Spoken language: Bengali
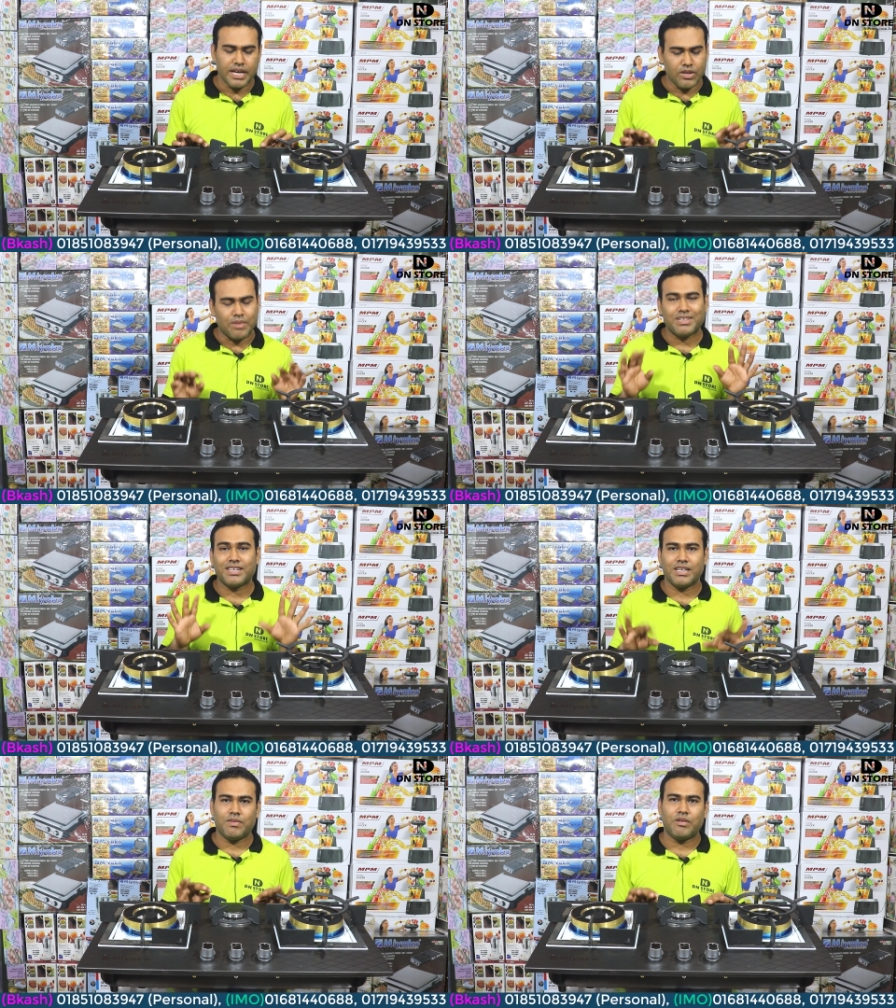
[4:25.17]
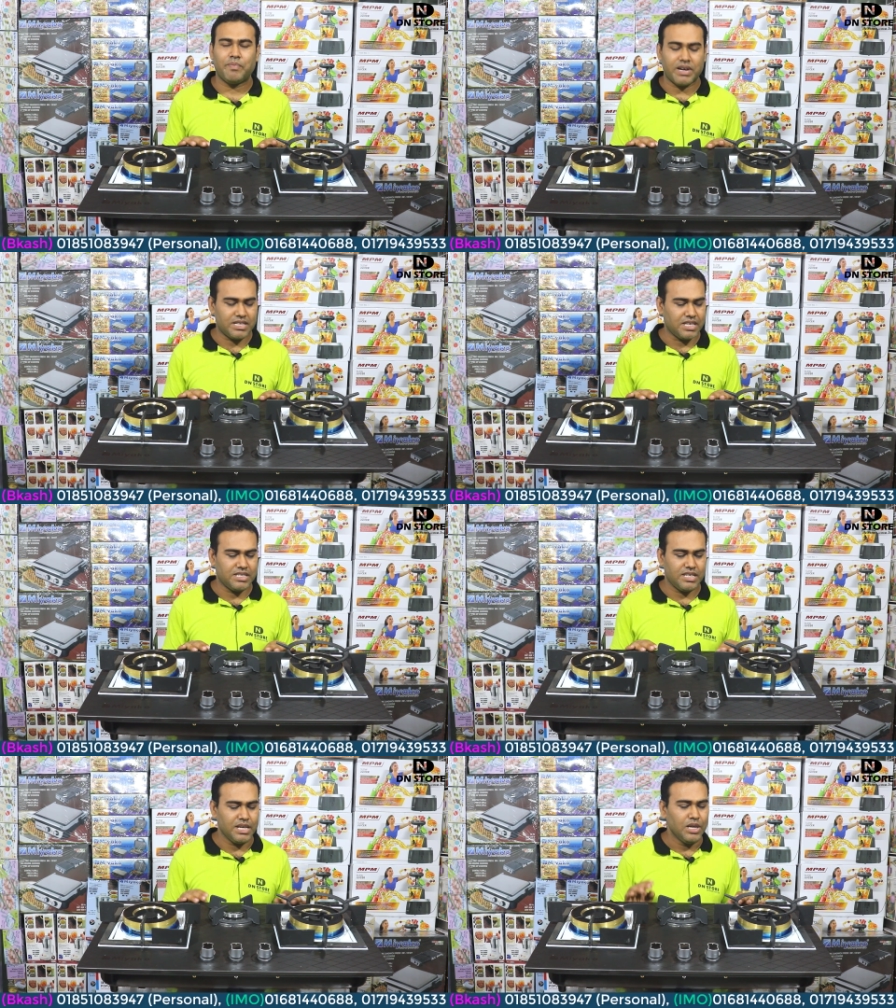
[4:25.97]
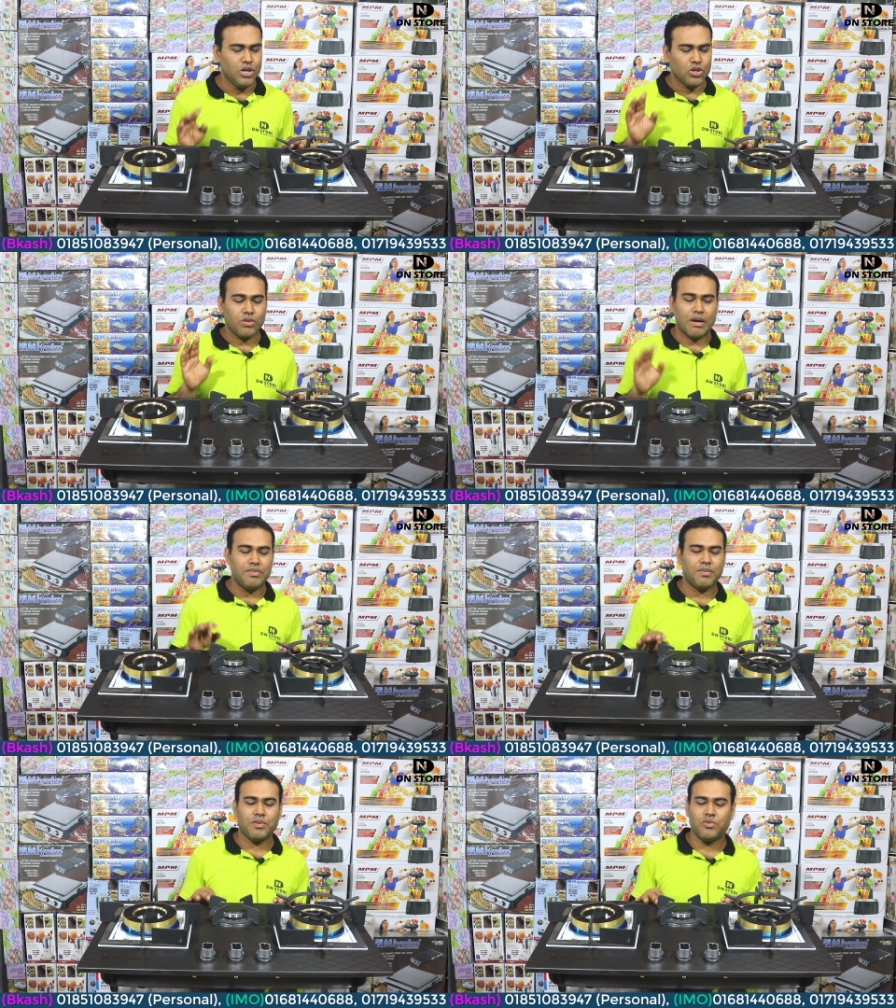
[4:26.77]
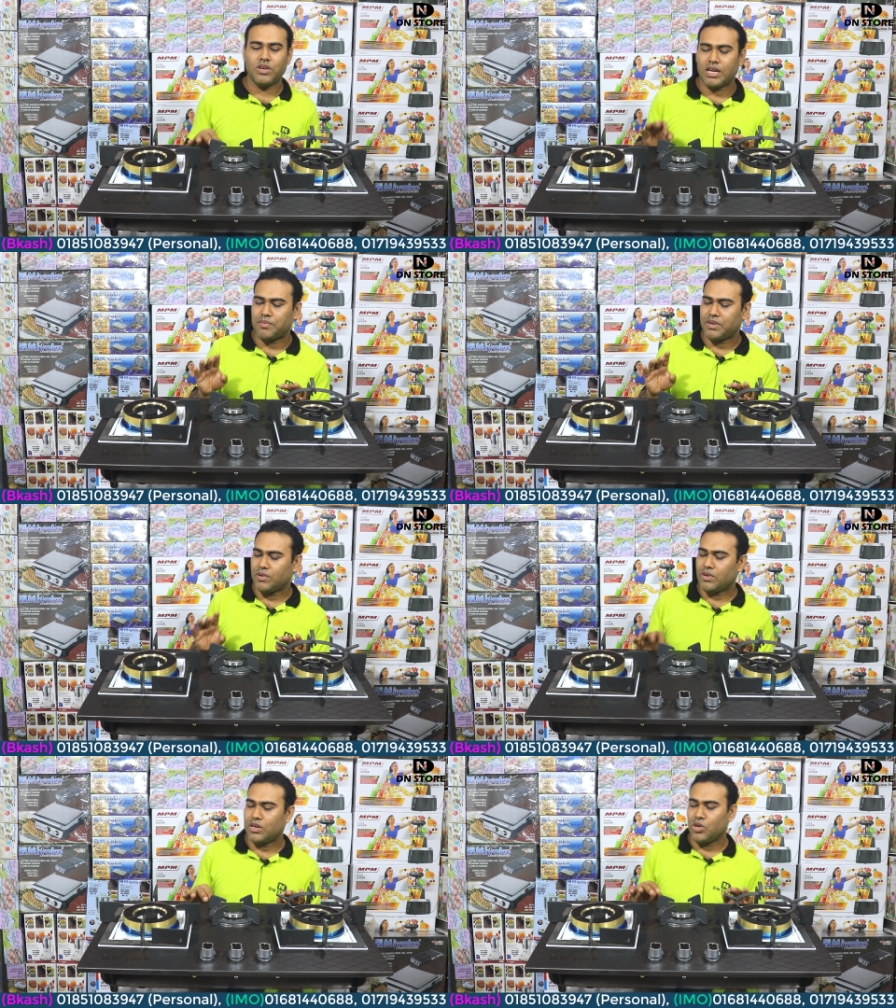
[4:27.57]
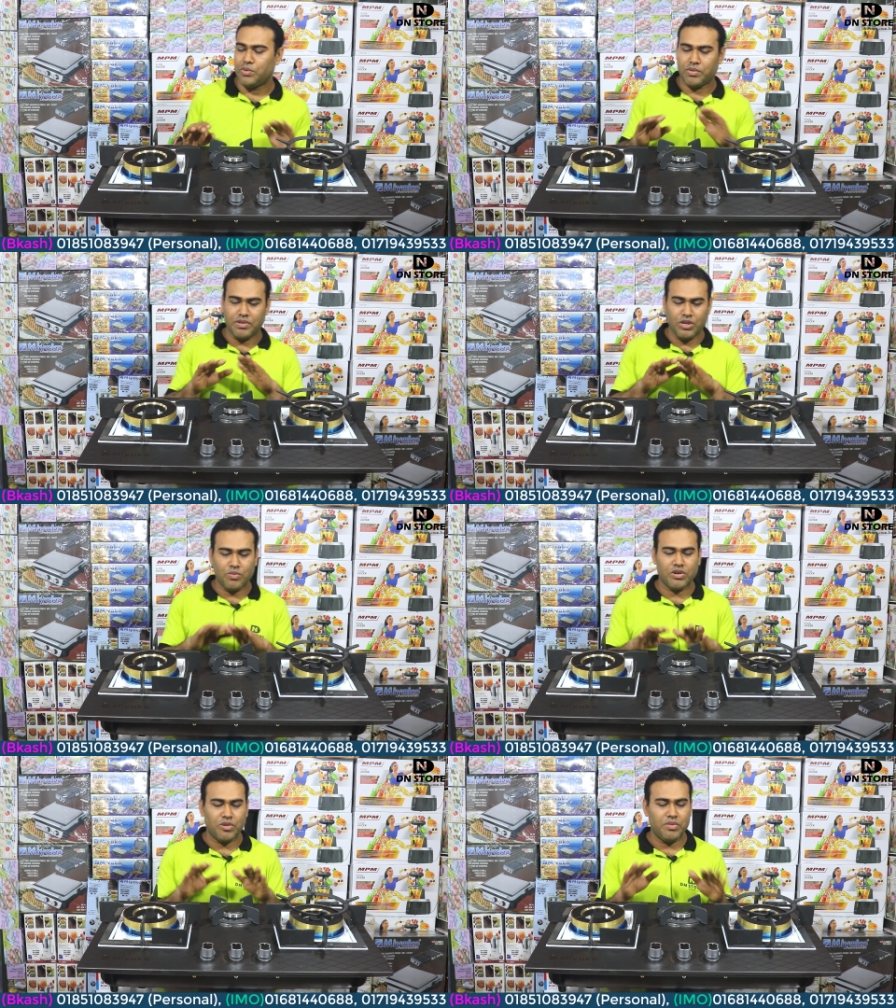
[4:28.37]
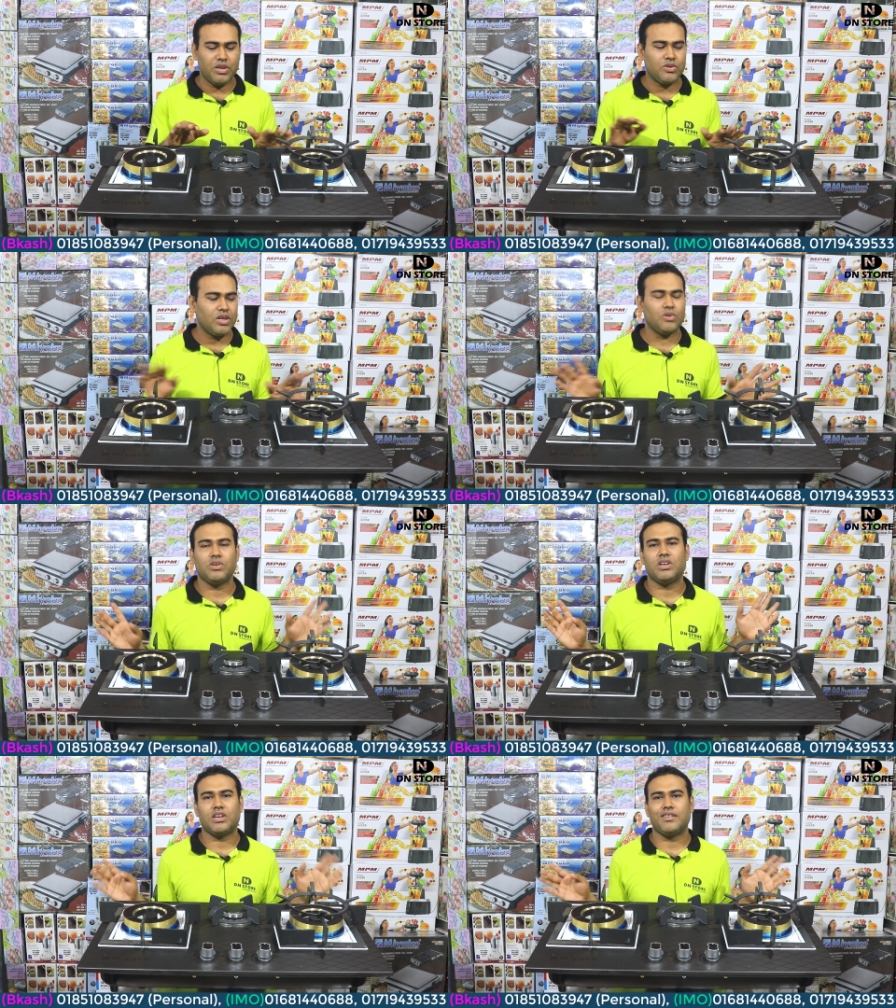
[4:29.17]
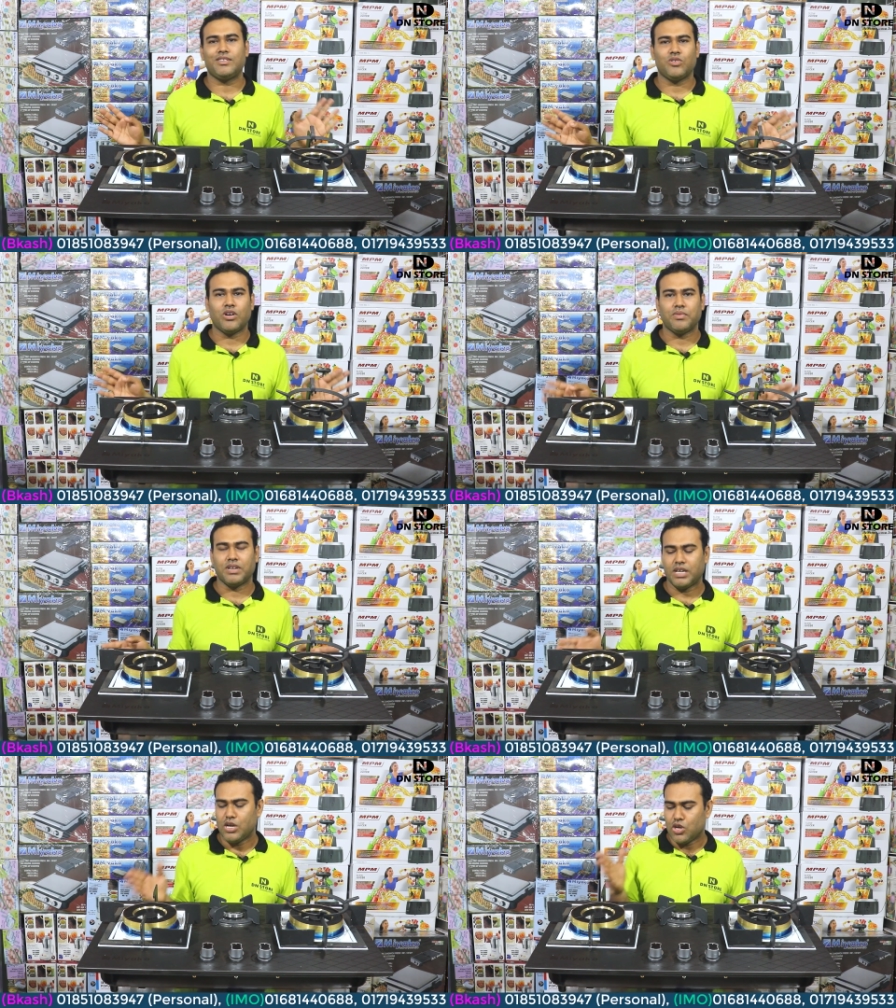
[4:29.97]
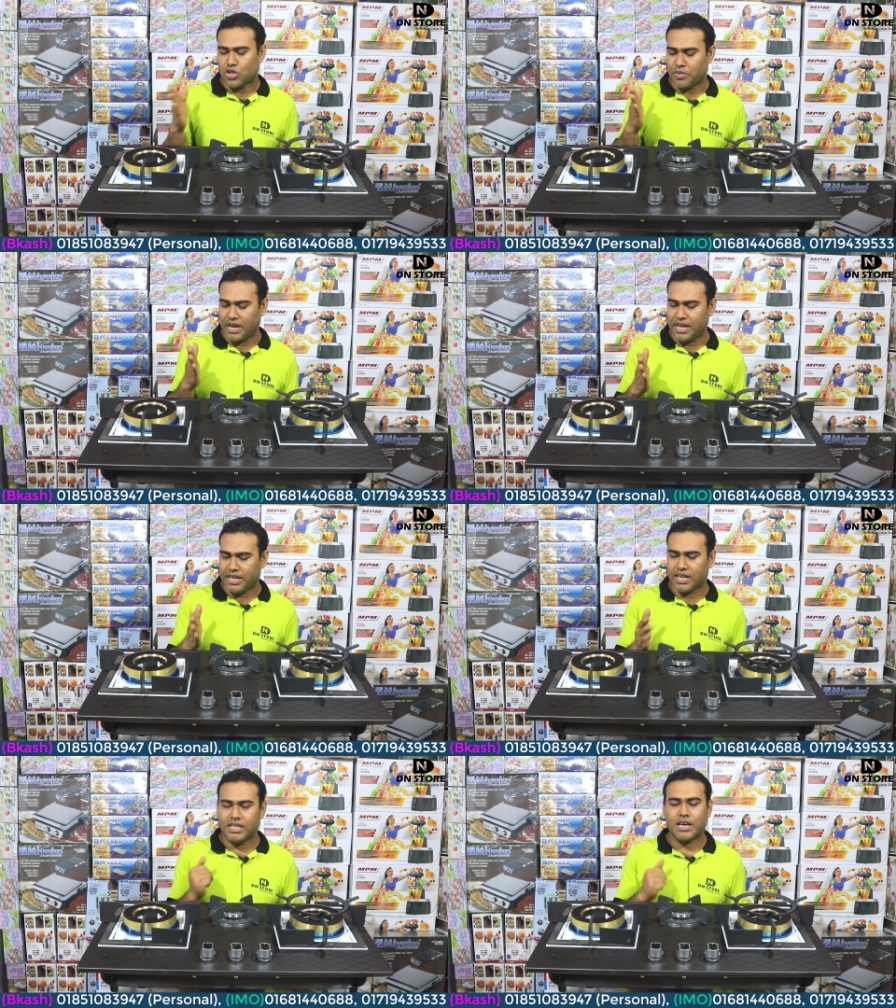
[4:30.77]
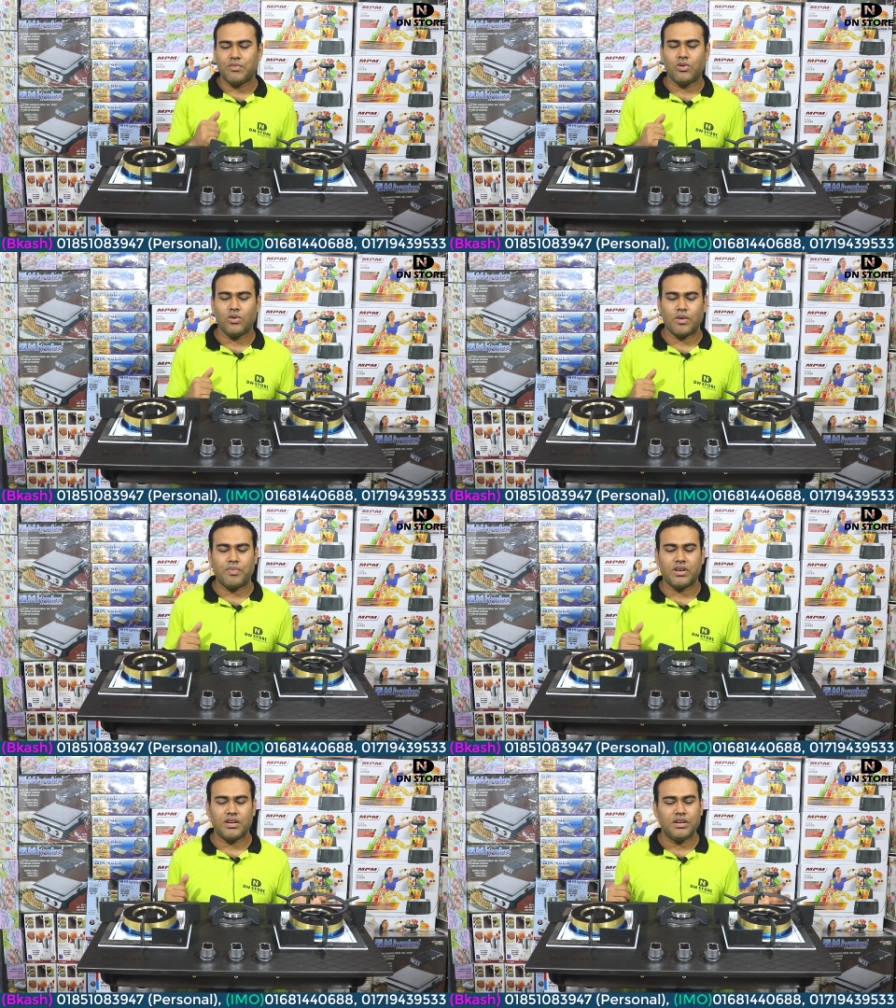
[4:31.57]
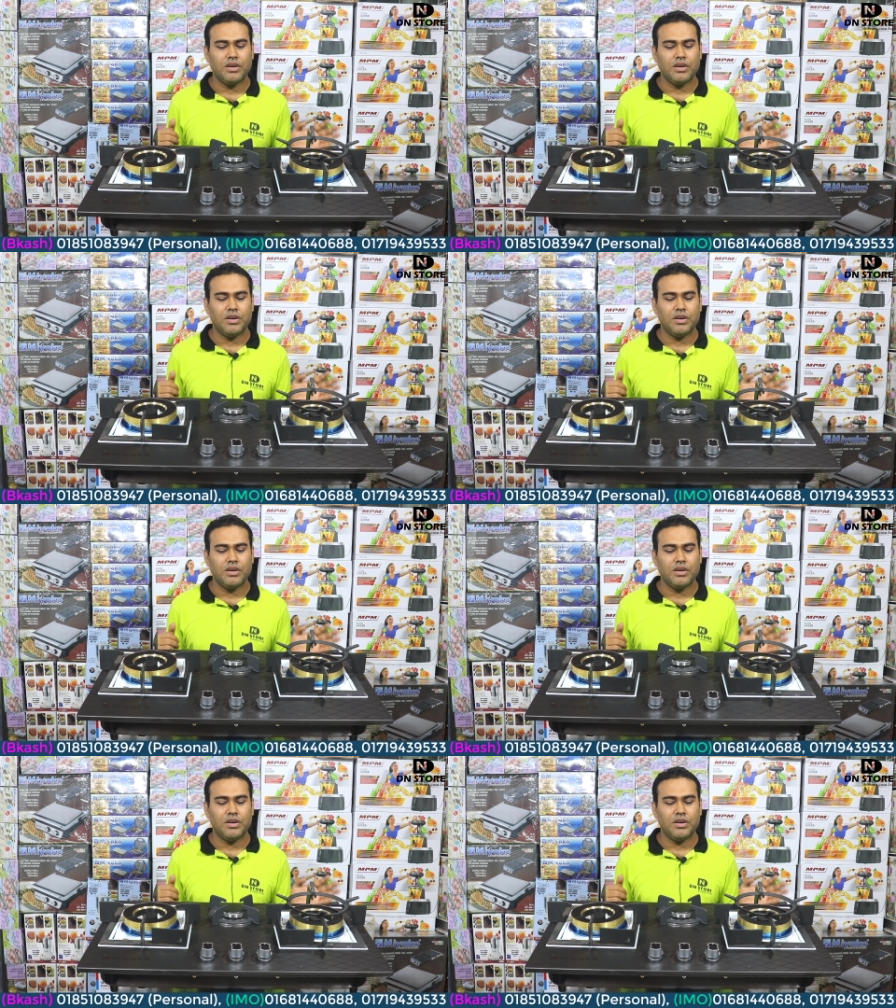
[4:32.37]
কিন্তু আমাদের কাছে অ্যাভেলেবল পার্টস আছে তবে আমি আপনার বলি আপনার এগুলো এইভাবে নিয়মকানুন মেনে চলে কিন্তু এটাকে কিছু হবে না তবে এইটার দাম হলো আপনার